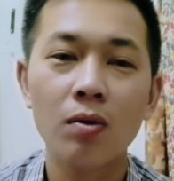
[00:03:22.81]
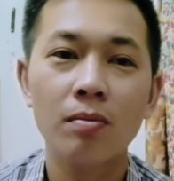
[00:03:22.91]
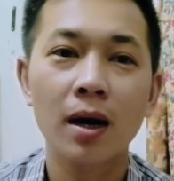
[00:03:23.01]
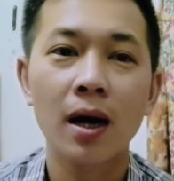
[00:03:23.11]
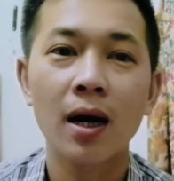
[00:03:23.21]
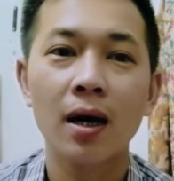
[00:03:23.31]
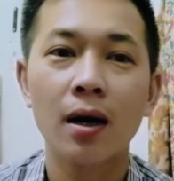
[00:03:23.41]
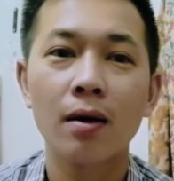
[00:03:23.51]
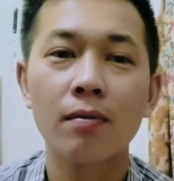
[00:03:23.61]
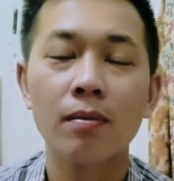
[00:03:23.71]

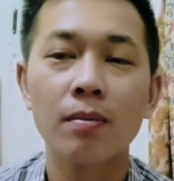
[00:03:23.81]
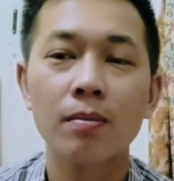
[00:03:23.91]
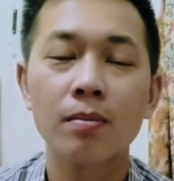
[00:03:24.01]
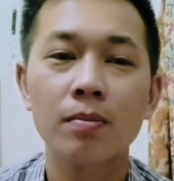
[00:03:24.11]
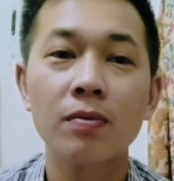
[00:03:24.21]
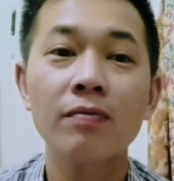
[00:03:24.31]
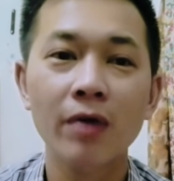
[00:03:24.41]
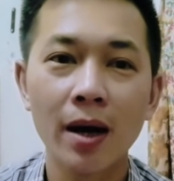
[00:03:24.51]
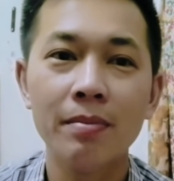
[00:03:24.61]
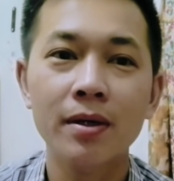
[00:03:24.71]
mà vi
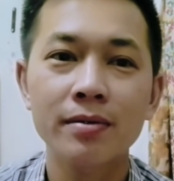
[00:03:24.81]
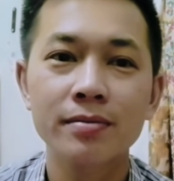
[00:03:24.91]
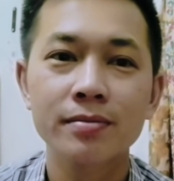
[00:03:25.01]
phạm